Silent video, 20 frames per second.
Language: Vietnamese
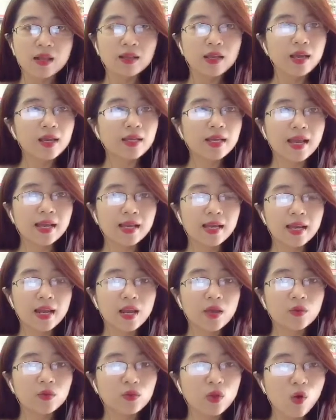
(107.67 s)
Cây cà gai
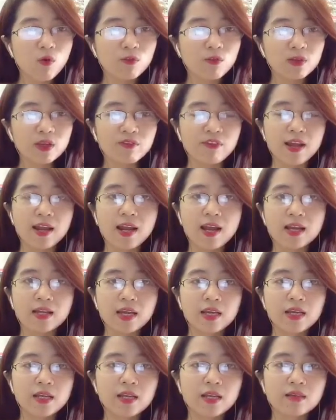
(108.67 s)
leo tốt thì phải là
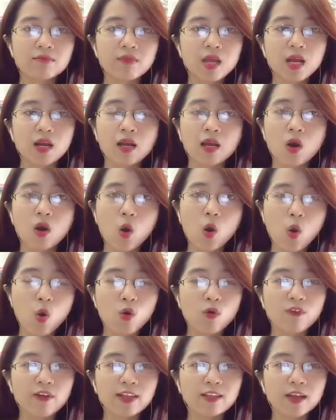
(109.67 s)
cây à, thật là
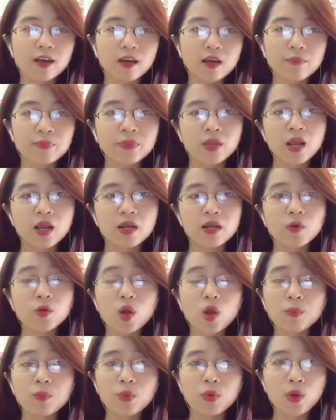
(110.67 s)
khô và thơm. Nếu
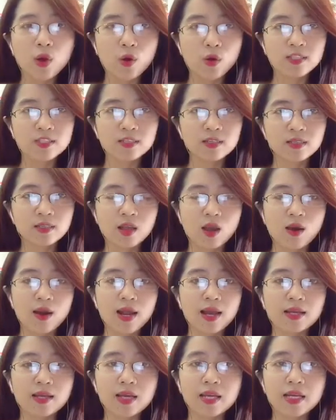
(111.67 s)
có mùi hôi chứng tỏ
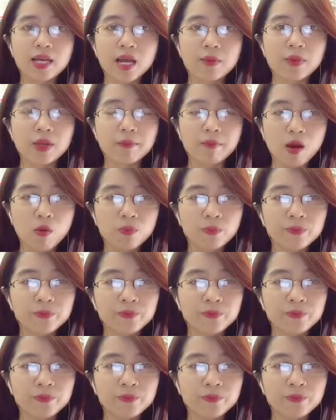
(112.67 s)
là cây đã bị mốc.